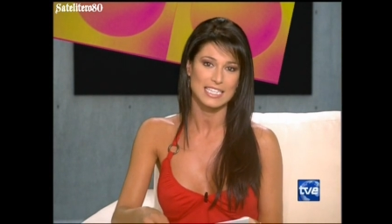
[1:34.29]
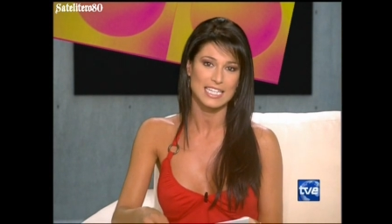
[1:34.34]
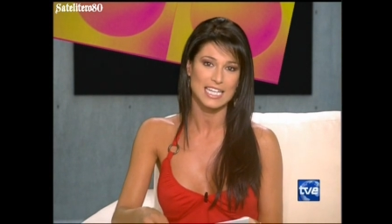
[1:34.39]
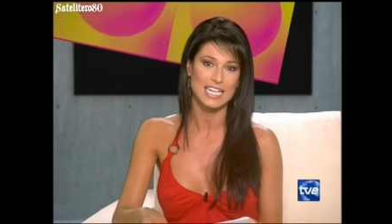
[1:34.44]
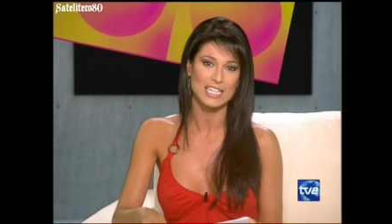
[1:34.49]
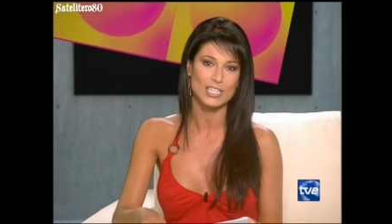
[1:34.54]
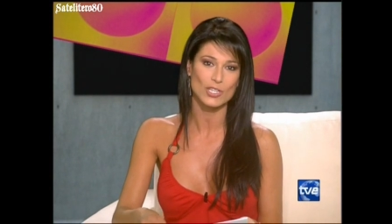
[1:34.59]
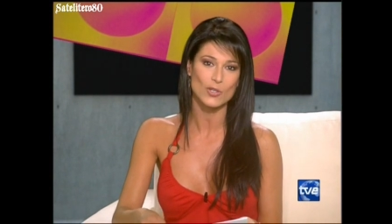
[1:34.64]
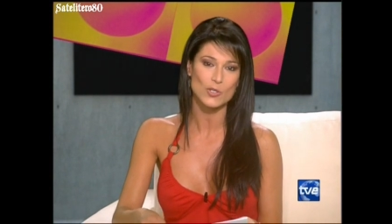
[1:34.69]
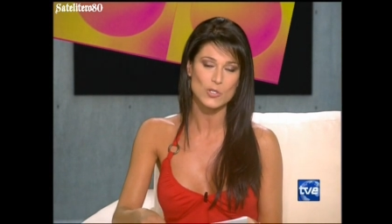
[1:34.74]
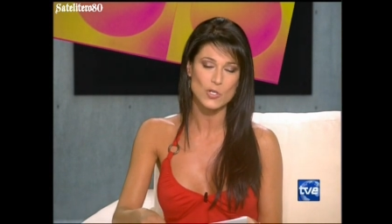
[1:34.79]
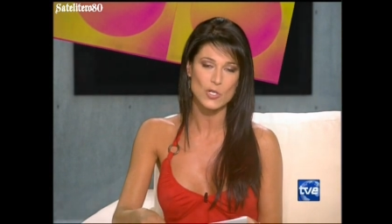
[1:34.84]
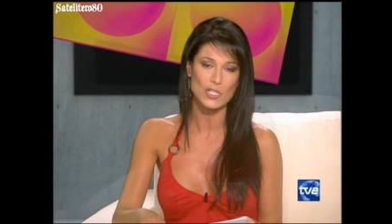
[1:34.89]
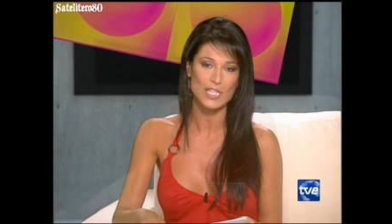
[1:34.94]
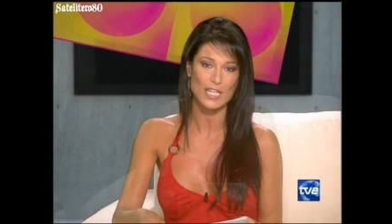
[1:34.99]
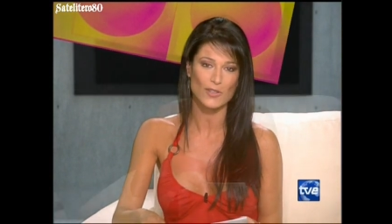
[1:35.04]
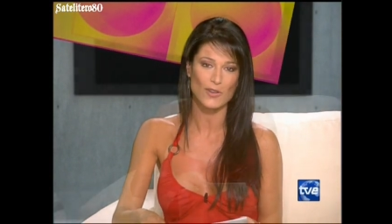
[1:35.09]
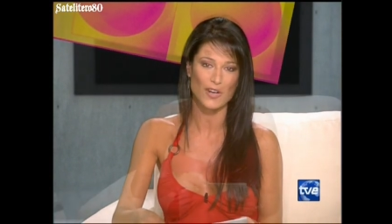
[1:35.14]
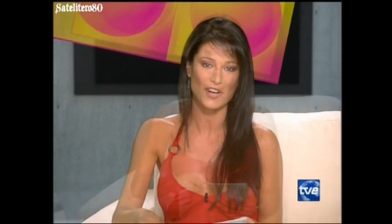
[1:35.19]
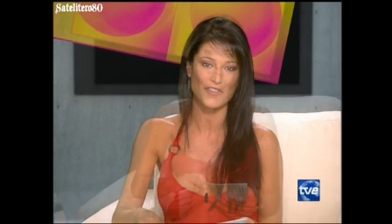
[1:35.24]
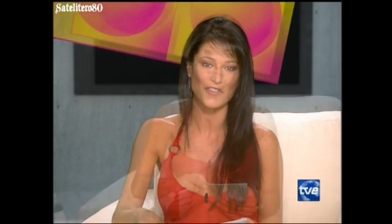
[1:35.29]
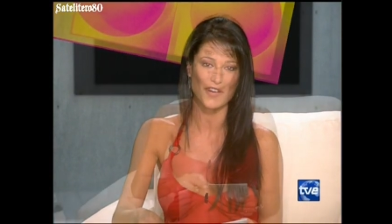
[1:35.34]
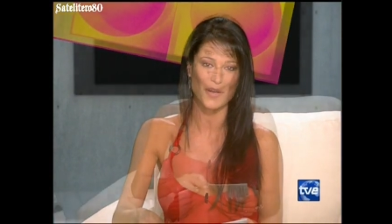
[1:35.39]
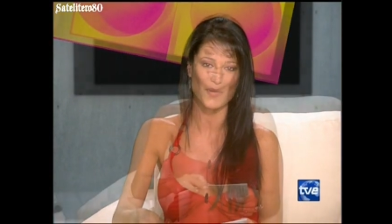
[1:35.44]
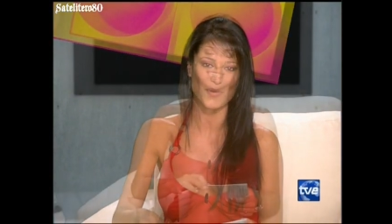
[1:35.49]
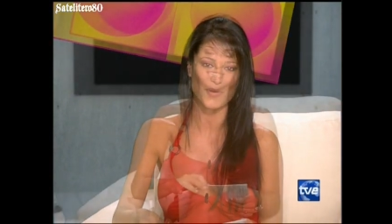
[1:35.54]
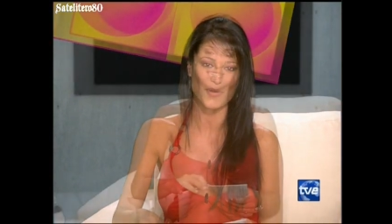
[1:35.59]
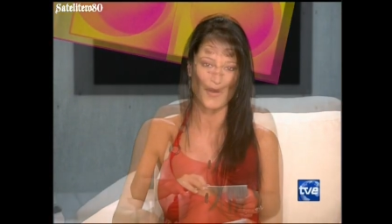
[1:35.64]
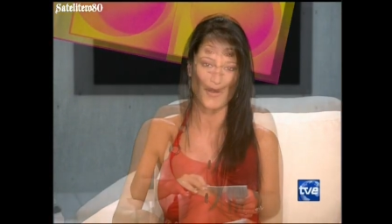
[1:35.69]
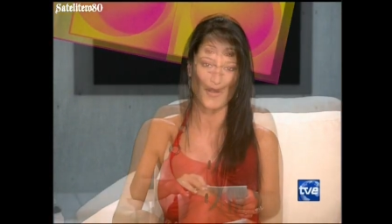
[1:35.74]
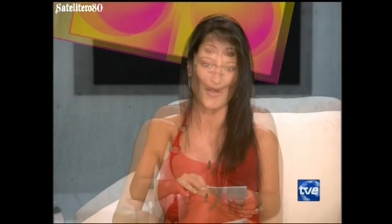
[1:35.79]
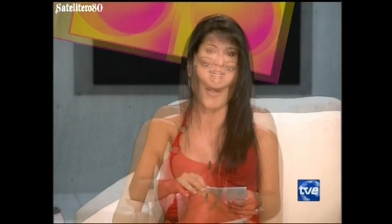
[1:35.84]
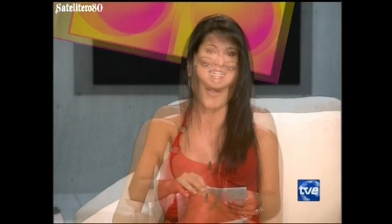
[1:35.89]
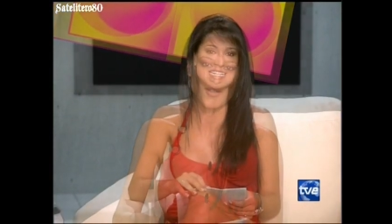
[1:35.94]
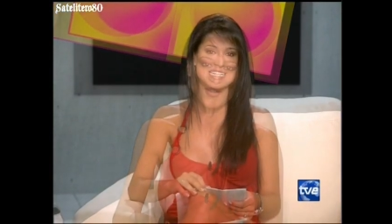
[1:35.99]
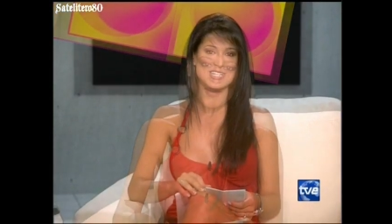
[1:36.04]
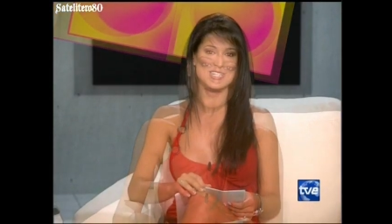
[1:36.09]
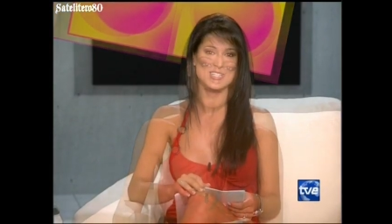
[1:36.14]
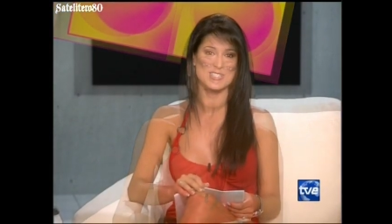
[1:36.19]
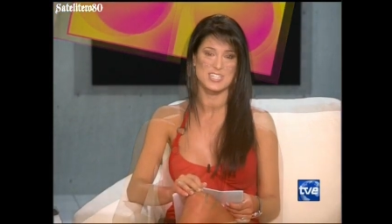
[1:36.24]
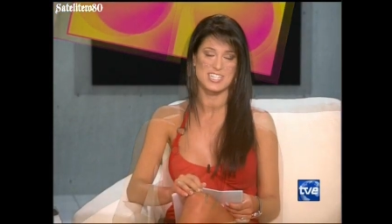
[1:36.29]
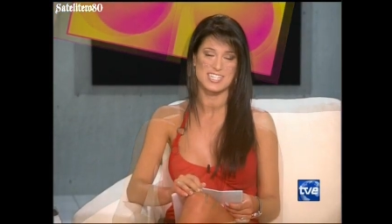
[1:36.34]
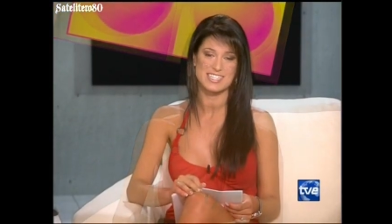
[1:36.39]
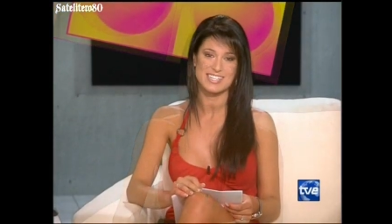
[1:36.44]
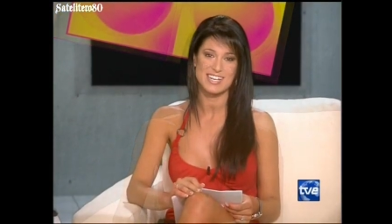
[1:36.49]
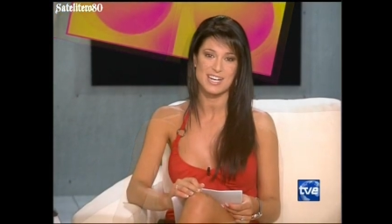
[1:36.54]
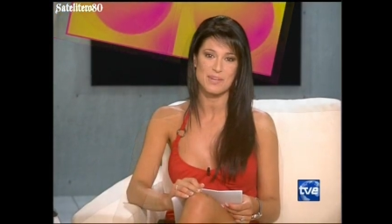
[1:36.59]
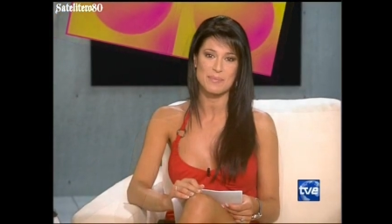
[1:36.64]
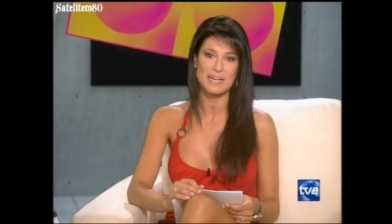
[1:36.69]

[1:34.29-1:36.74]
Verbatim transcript: Tiene todos los datos, Rafa, pasiones.